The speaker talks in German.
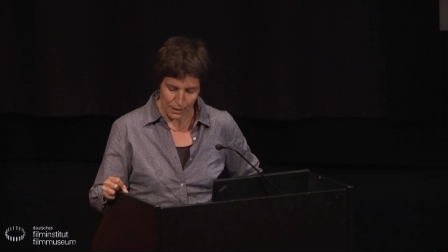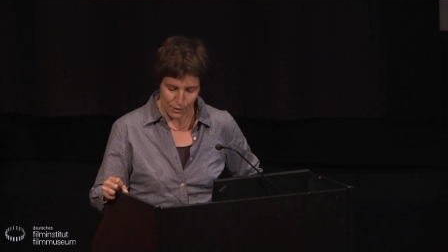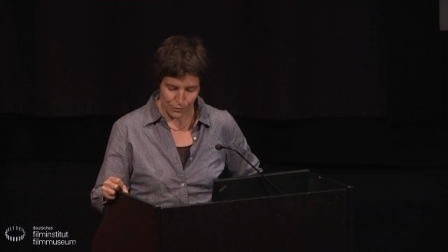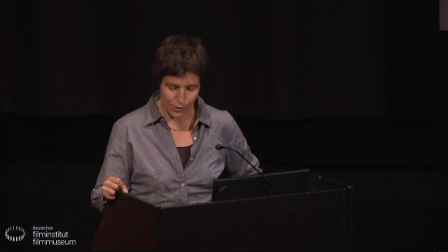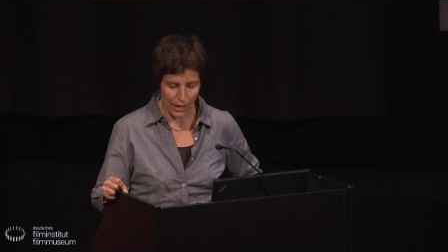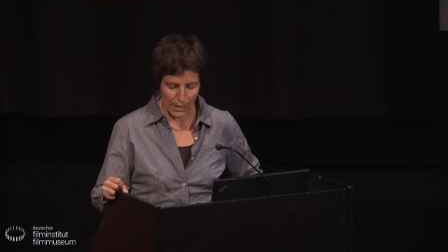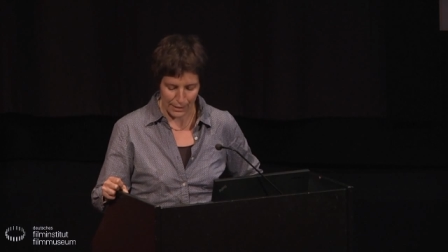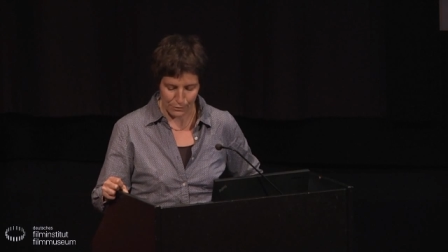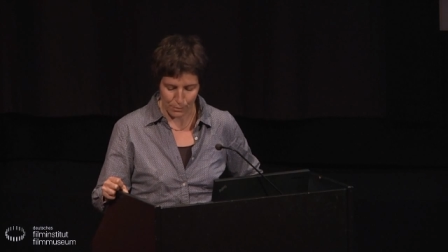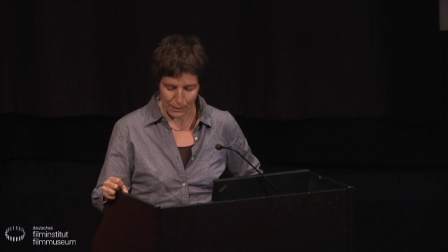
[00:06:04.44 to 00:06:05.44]
für alle
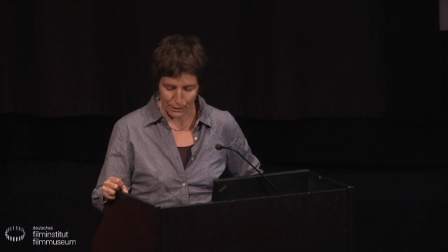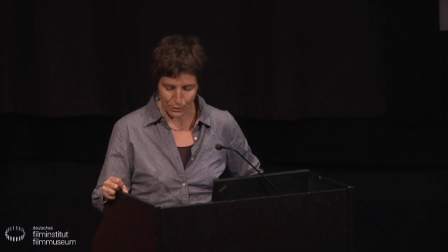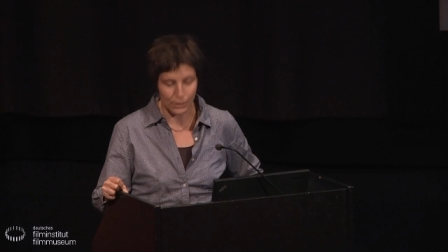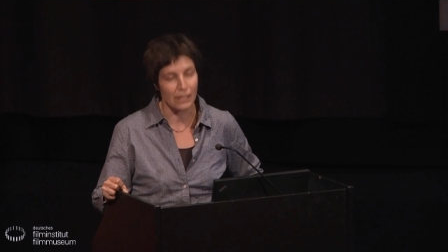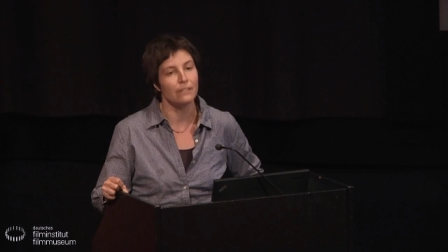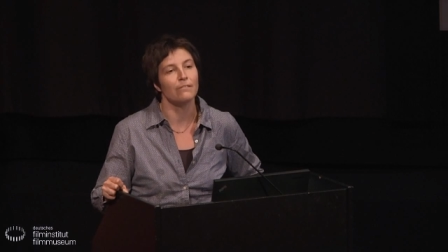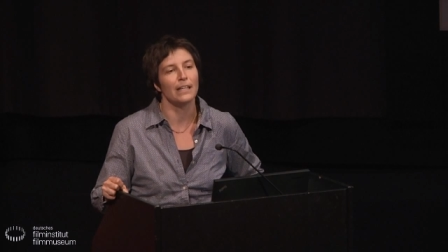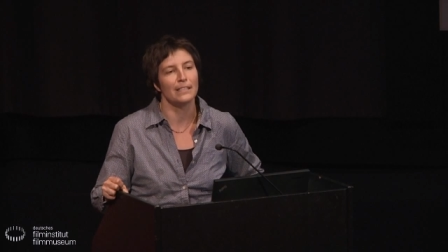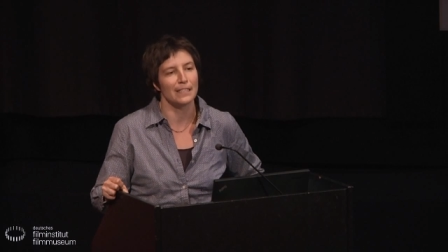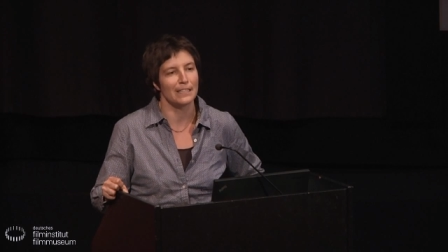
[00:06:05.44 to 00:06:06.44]
Informationen,
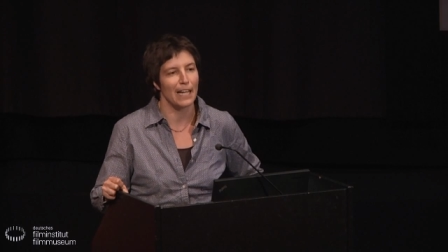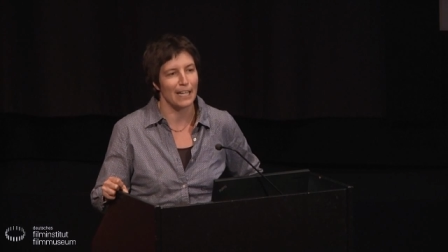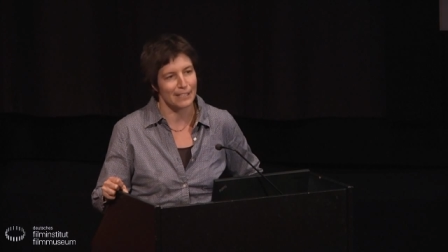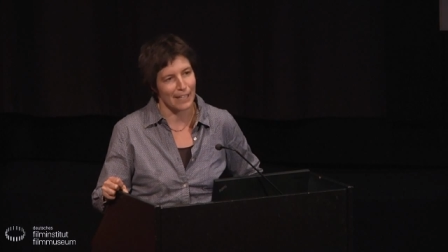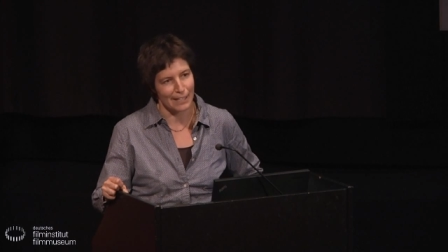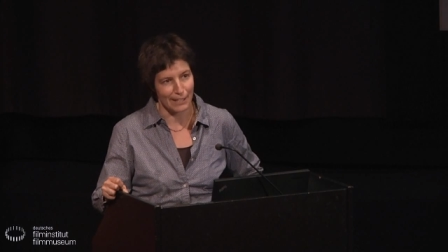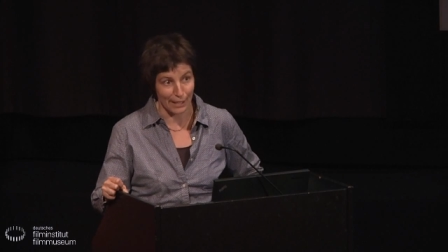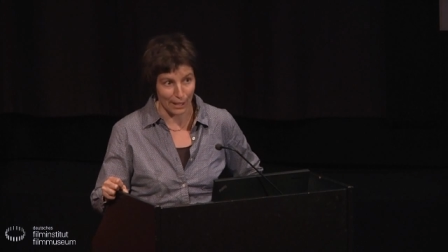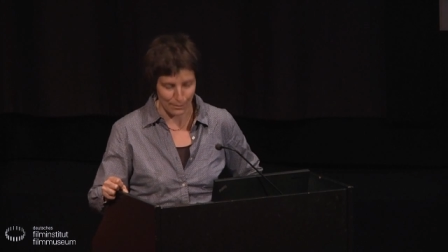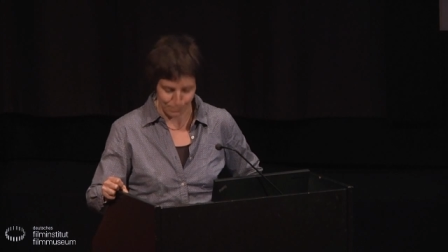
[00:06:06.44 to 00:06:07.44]
Hinweise, Recherchen,
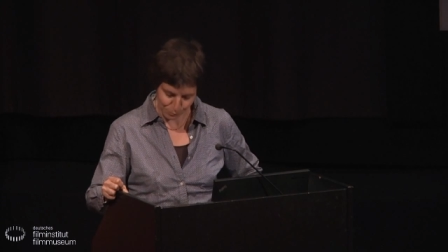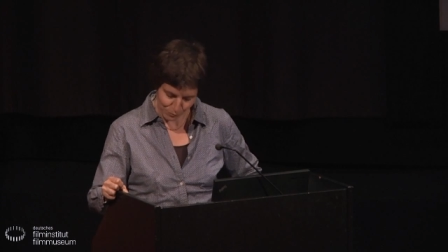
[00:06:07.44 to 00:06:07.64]
Artikel.